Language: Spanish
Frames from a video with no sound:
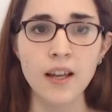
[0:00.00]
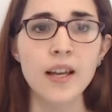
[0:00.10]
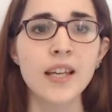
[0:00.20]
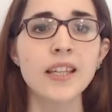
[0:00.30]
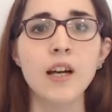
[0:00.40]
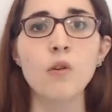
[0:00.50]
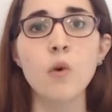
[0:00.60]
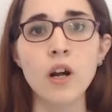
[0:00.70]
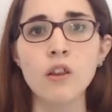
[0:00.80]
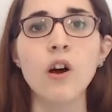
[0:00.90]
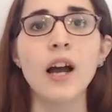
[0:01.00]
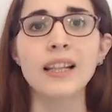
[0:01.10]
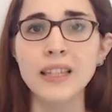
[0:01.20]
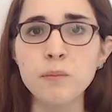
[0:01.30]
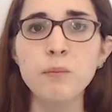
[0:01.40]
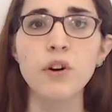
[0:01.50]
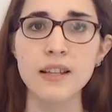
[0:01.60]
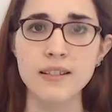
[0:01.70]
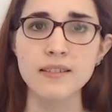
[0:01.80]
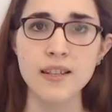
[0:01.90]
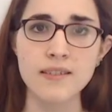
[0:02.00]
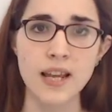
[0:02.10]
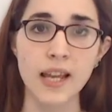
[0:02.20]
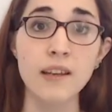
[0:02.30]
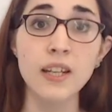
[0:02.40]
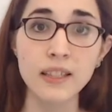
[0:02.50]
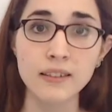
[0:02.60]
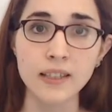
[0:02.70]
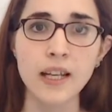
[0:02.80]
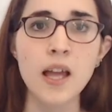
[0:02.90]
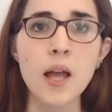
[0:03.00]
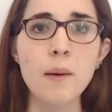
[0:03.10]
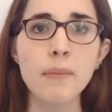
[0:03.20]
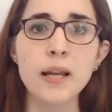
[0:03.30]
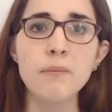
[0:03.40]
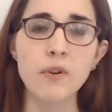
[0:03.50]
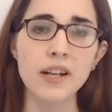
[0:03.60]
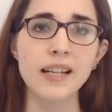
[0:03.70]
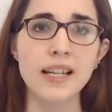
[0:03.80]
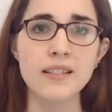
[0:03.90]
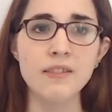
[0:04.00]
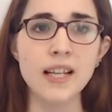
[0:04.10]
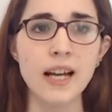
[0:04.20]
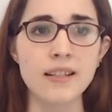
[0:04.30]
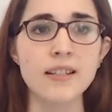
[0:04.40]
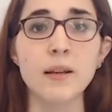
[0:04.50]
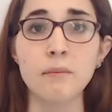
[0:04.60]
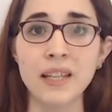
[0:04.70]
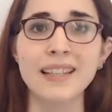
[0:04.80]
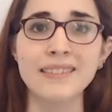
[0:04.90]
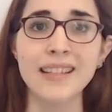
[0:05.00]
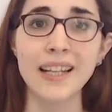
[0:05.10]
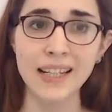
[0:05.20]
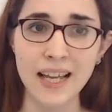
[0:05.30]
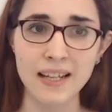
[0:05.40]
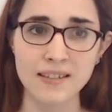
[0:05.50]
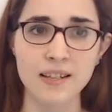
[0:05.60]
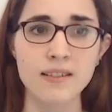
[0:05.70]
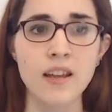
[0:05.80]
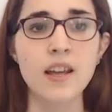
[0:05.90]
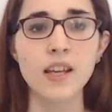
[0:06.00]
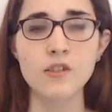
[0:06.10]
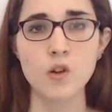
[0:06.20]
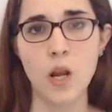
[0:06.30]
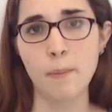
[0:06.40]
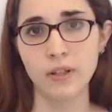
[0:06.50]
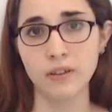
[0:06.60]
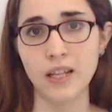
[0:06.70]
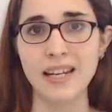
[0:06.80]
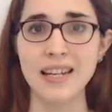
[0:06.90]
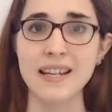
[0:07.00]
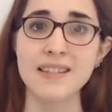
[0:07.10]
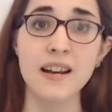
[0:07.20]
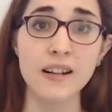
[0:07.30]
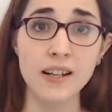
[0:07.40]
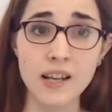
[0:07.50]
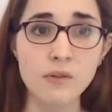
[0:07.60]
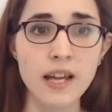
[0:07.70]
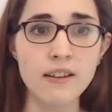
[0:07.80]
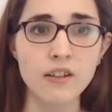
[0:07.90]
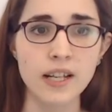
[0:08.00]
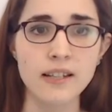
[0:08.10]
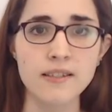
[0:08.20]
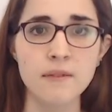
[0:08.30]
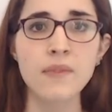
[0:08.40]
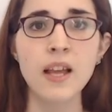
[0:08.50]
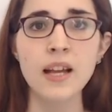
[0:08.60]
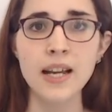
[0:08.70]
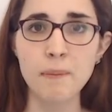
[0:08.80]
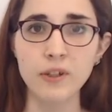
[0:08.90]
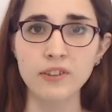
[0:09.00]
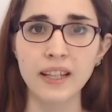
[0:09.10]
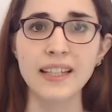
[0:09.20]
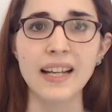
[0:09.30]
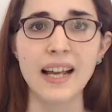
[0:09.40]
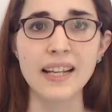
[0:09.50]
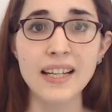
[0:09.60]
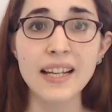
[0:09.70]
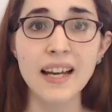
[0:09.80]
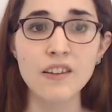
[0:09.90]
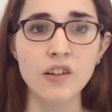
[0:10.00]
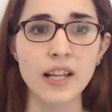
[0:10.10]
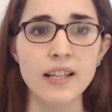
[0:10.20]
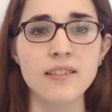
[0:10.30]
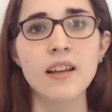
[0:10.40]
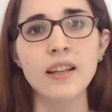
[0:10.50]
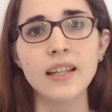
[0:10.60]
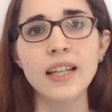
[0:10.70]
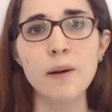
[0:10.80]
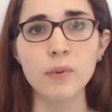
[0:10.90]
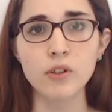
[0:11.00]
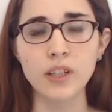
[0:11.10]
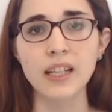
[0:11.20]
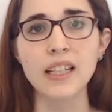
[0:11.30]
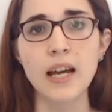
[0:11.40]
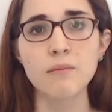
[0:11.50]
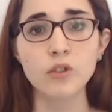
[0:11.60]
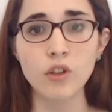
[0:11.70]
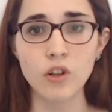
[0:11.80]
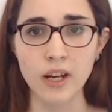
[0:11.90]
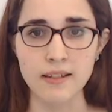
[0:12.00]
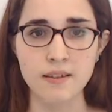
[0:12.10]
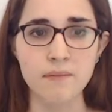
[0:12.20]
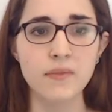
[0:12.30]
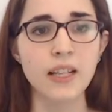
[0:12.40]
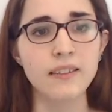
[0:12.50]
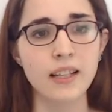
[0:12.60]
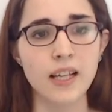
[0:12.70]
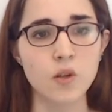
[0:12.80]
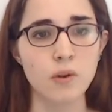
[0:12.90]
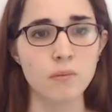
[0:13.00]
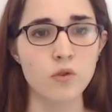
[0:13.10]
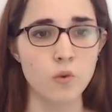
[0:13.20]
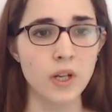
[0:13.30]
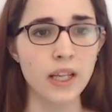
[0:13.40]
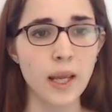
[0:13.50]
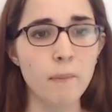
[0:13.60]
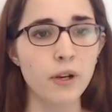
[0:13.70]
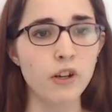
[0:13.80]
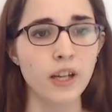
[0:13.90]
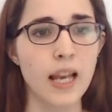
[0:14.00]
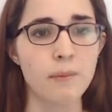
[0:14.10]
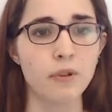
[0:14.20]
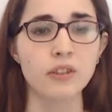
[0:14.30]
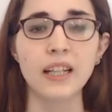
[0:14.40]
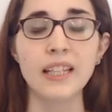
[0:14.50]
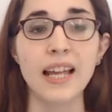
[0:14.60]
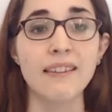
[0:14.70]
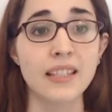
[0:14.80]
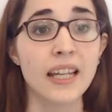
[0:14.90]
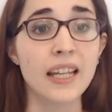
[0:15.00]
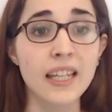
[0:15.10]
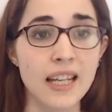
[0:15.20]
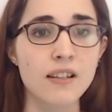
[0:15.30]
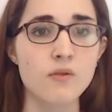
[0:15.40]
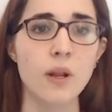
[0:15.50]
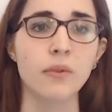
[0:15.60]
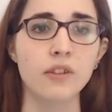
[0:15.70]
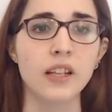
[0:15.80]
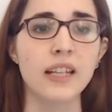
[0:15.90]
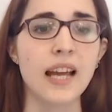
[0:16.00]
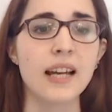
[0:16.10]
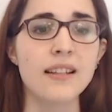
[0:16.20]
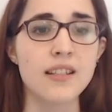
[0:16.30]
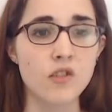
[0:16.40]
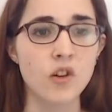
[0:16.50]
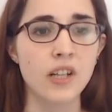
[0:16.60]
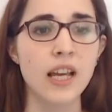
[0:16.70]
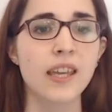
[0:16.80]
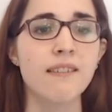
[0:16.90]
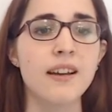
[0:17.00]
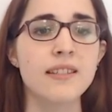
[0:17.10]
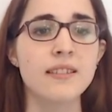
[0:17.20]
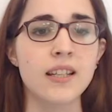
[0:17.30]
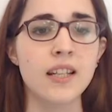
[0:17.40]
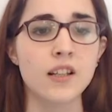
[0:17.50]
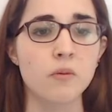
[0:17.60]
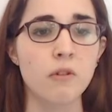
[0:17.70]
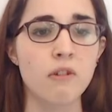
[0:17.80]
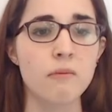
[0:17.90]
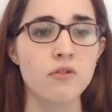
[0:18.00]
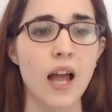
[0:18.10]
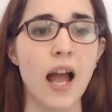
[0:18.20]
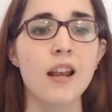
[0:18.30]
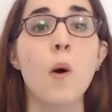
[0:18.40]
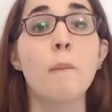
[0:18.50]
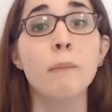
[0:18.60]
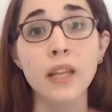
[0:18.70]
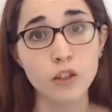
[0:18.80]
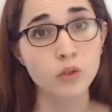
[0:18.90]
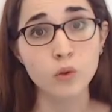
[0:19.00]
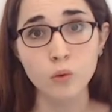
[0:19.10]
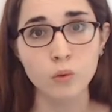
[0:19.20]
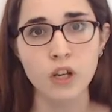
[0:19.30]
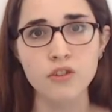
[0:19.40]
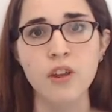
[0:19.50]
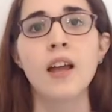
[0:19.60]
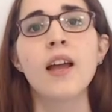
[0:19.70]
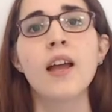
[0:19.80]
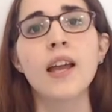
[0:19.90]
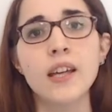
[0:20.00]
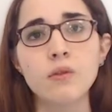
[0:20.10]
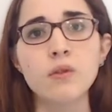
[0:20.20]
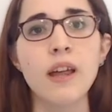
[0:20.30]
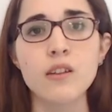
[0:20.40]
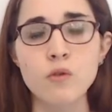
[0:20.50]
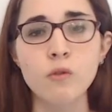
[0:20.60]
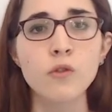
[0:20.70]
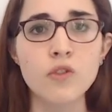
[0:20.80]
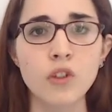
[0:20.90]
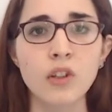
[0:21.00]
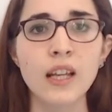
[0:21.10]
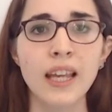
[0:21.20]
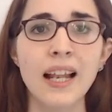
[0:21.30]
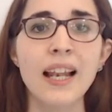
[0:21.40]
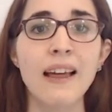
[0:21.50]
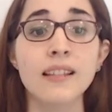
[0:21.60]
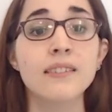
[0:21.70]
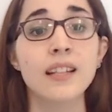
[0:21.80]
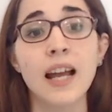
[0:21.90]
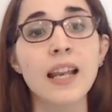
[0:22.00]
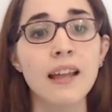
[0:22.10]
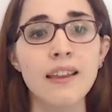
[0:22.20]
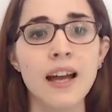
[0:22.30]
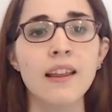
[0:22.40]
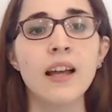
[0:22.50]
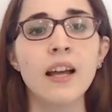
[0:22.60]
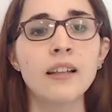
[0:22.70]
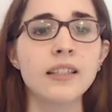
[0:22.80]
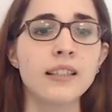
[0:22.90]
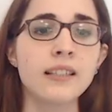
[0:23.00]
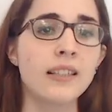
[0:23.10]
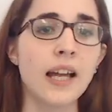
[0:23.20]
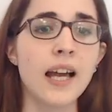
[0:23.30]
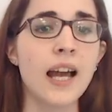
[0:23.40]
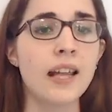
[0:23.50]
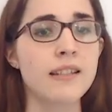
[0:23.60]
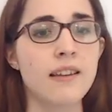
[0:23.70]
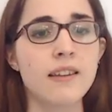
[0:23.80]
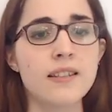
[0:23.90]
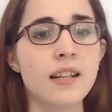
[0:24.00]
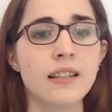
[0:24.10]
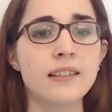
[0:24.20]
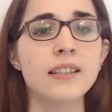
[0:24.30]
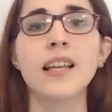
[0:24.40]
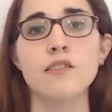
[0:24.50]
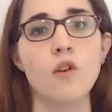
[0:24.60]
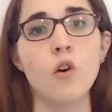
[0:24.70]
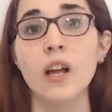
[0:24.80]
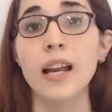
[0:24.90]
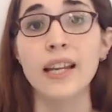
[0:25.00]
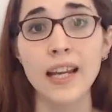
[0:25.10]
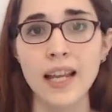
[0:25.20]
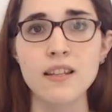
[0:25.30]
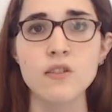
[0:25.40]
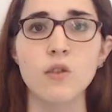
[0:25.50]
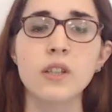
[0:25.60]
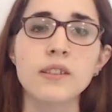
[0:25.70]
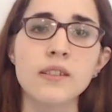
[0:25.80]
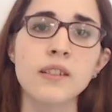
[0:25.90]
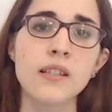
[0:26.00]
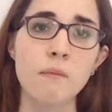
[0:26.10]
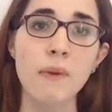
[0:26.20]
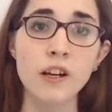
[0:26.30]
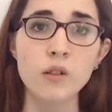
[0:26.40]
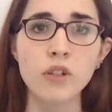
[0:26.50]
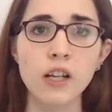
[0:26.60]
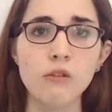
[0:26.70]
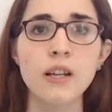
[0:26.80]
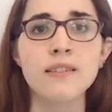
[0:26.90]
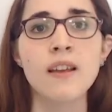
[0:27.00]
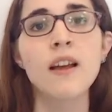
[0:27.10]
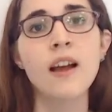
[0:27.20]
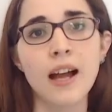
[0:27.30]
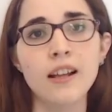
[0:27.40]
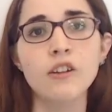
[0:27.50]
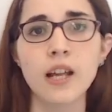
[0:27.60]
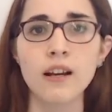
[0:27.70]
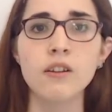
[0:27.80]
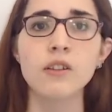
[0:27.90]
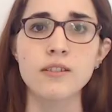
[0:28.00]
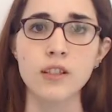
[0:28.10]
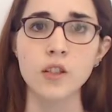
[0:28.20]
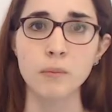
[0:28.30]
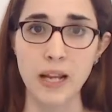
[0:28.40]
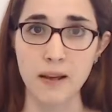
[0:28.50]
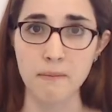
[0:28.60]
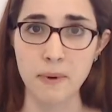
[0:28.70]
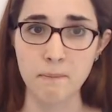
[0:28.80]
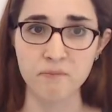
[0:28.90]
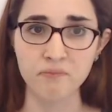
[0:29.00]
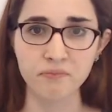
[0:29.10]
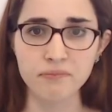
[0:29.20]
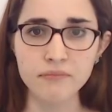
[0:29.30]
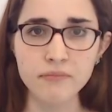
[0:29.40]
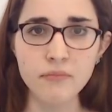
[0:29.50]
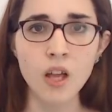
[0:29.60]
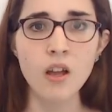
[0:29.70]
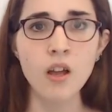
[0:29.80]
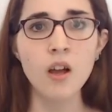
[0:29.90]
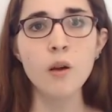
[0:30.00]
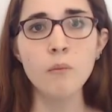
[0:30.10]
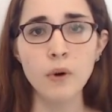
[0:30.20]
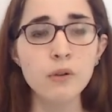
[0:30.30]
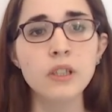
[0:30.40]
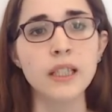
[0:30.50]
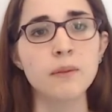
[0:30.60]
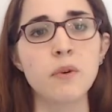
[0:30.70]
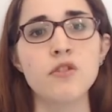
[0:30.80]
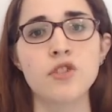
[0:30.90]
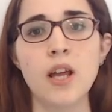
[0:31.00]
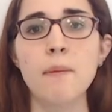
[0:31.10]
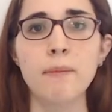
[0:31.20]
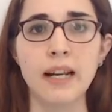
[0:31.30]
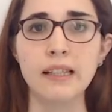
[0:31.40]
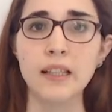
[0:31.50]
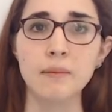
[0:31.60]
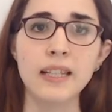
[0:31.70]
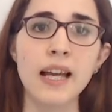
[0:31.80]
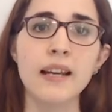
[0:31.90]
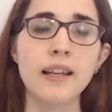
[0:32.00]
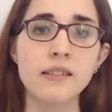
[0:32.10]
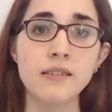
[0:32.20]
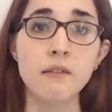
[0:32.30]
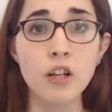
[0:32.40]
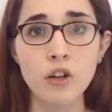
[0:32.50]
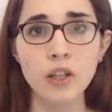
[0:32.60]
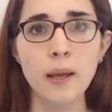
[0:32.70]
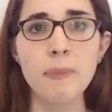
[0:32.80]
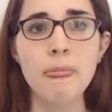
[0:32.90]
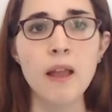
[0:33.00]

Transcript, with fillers: Y de acuerdo al tipo de asistencia que brinden, van a poder clasificarse también en tres clases, que son las proteínas reguladoras, las proteínas ligadoras y las proteínas motoras. En este caso vemos un ejemplo que es la proteína dineína, es una proteína accesoria que va a asistir, como vemos, a los microtúbulos en una de sus funciones que es la de trasladar distintas cargas, es decir, distintas organelas o distintas macromoléculas a lo largo del citoplasma. Por último, ya para terminar este bloque,